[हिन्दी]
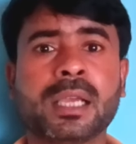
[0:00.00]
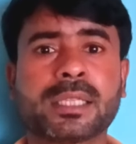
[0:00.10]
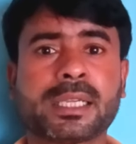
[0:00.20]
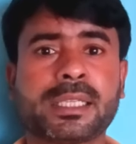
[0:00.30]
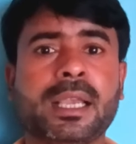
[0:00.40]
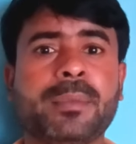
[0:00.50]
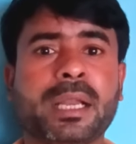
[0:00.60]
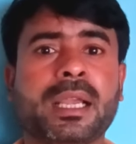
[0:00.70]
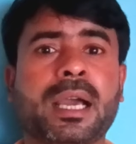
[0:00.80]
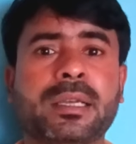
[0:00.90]
ताकि
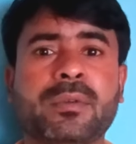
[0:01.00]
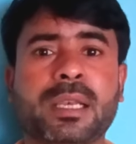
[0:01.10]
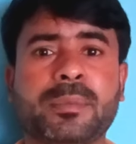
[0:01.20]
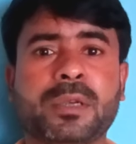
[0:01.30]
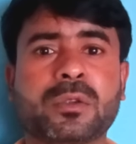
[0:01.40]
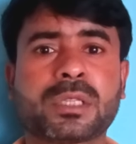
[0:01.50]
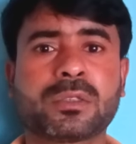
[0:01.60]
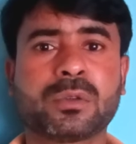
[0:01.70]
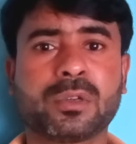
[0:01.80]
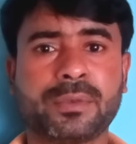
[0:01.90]
हमारे आने वाले वीडियोस का
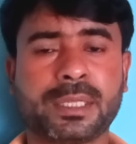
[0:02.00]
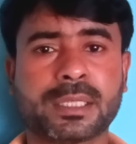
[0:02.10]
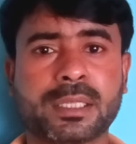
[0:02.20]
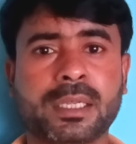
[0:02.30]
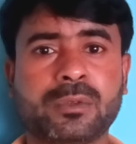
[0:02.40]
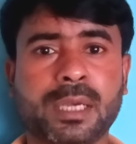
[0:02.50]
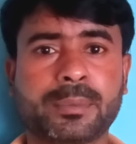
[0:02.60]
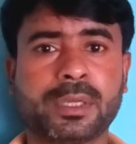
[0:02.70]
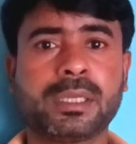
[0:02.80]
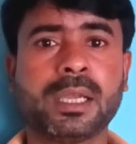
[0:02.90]
जो नोटिफिकेशन है वो
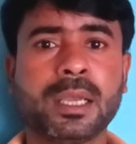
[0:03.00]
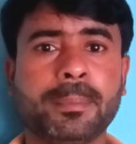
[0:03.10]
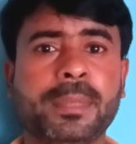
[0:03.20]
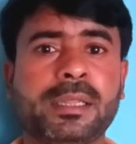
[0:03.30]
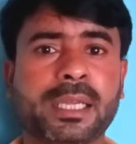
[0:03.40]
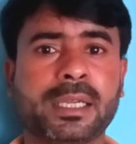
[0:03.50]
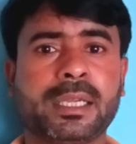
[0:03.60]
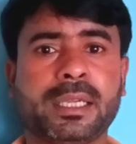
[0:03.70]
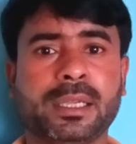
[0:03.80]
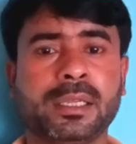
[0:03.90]
आप तक मिलता
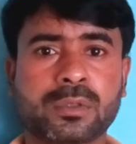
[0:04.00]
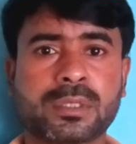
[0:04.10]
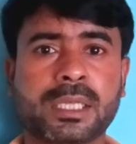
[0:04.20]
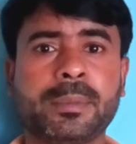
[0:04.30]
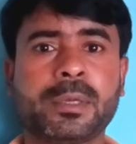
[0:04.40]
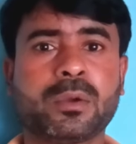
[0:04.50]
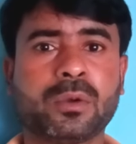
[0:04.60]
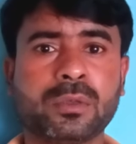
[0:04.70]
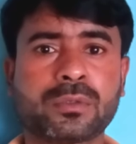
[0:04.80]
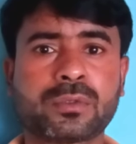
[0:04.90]
रहे तो चलिए वीडियो
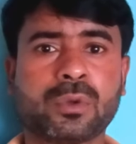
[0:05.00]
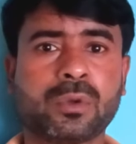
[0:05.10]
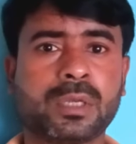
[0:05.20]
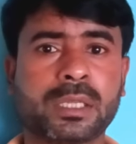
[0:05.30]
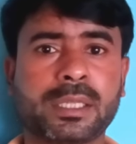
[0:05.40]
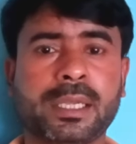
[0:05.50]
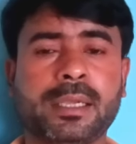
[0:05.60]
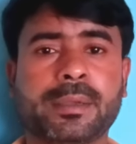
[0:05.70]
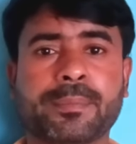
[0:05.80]
को शुरू करते हैं